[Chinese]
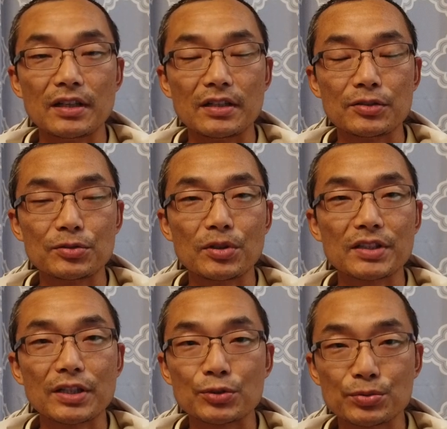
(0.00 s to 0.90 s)
嗯说
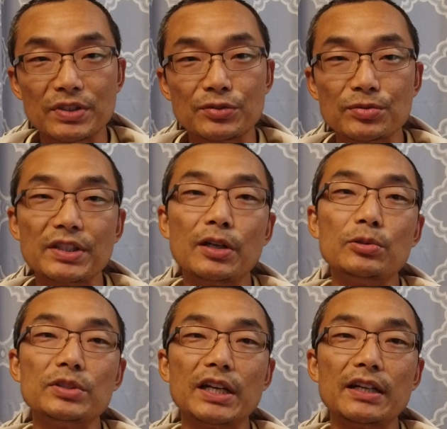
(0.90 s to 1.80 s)
这个书的最
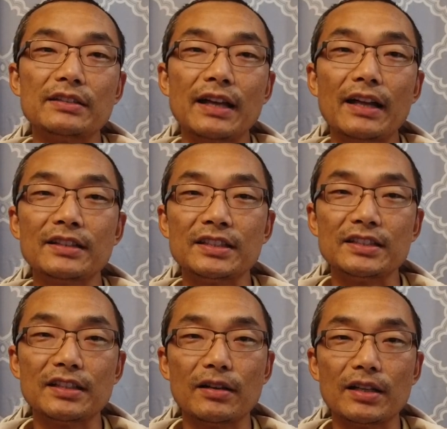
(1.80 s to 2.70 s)
后呢，他
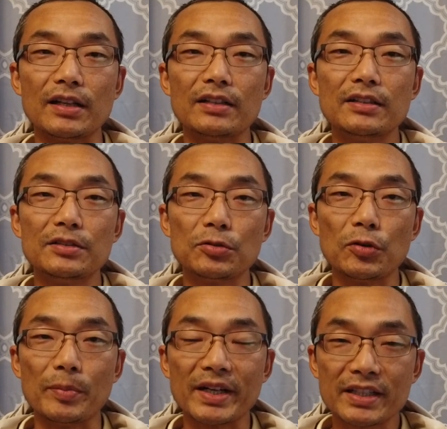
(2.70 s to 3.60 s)
提到了
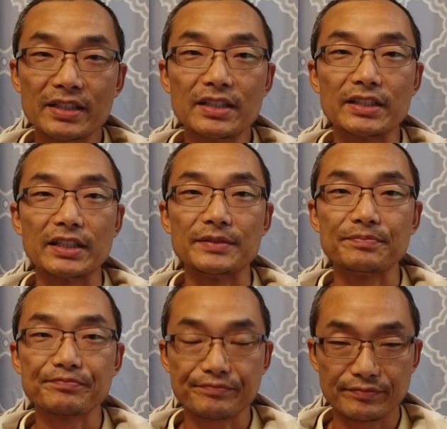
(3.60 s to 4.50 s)
对我们个
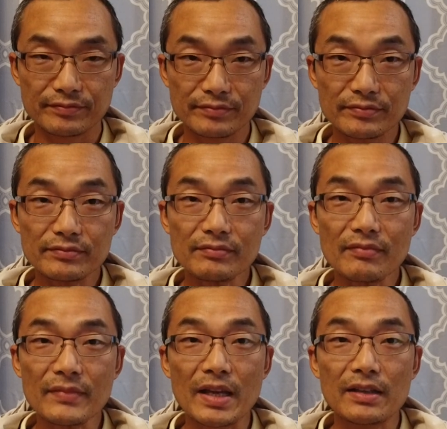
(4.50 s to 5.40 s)
人。
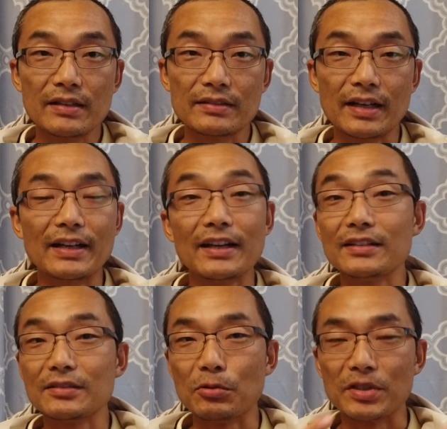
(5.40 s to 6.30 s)
当
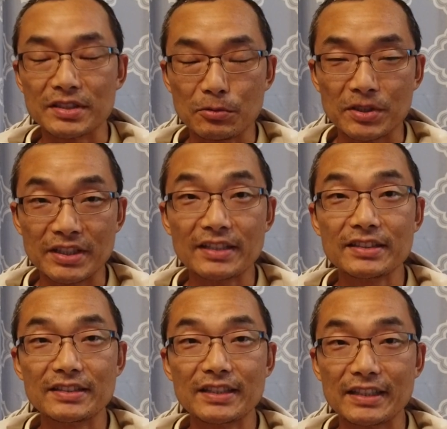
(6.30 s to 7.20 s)
然，我我相
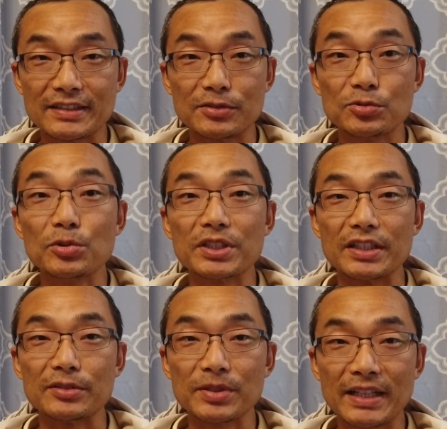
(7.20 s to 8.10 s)
信这也是作
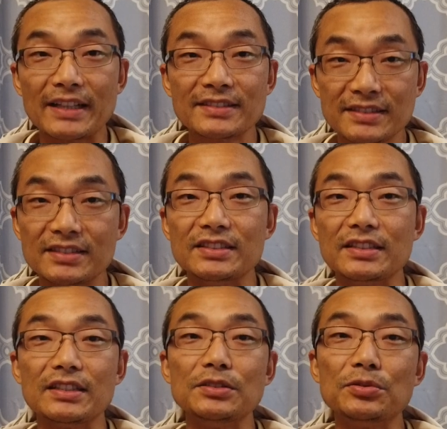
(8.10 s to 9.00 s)
者对他自
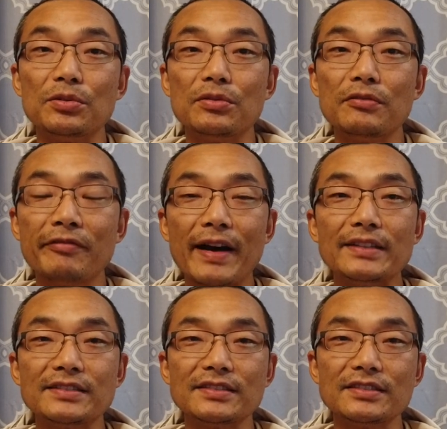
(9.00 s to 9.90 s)
己的一种
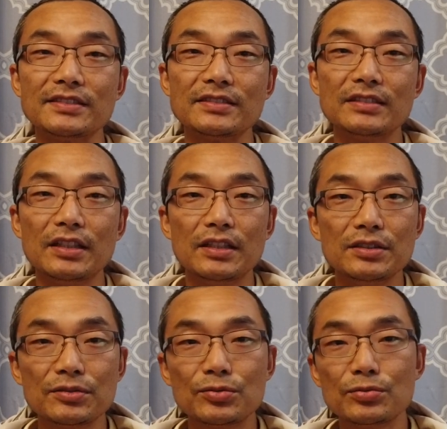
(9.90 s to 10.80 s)
反思，
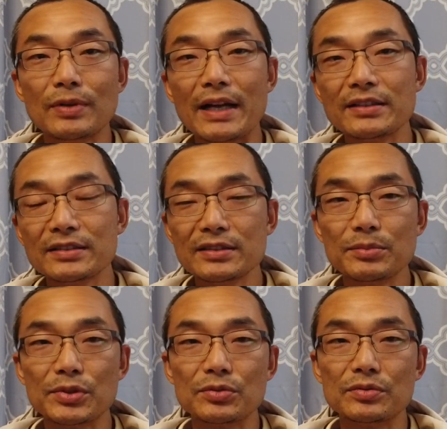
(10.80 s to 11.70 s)
就是读完这
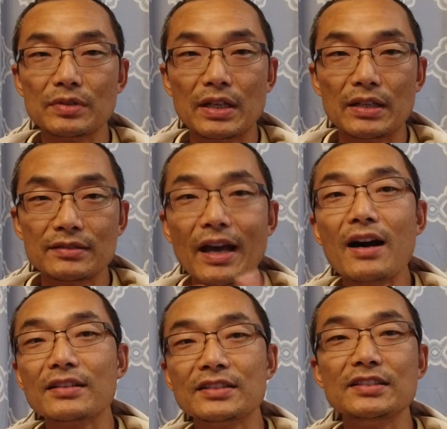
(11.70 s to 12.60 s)
么
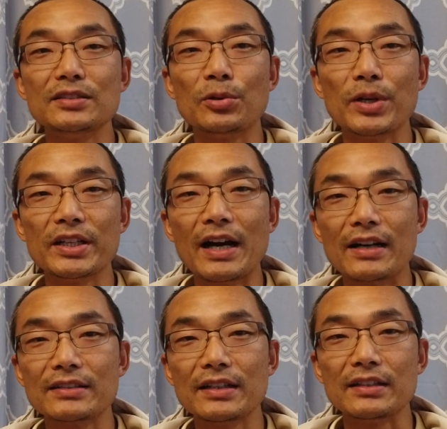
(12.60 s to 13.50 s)
荡气回
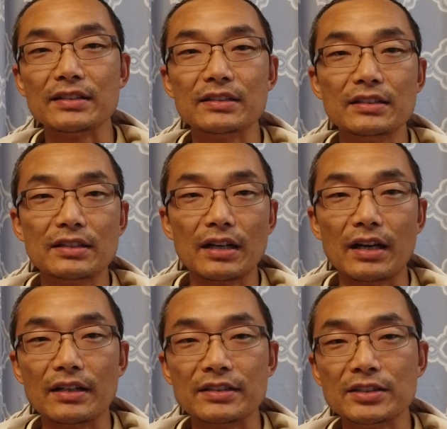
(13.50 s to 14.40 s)
肠的
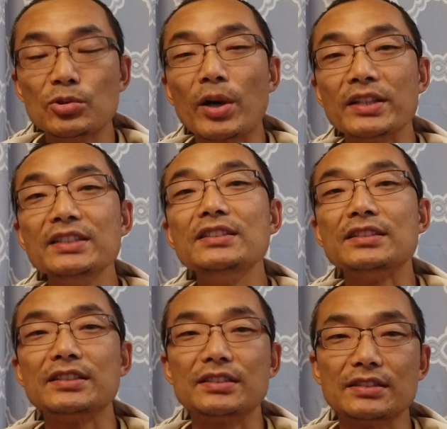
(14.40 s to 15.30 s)
啊一段历
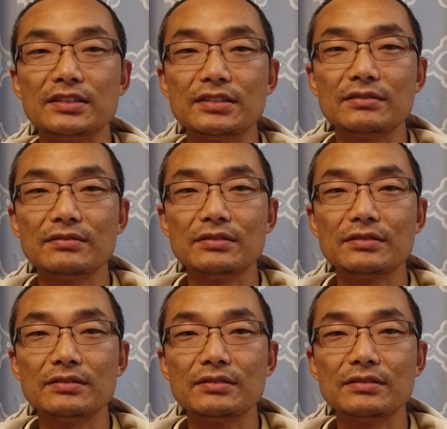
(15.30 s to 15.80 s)
史，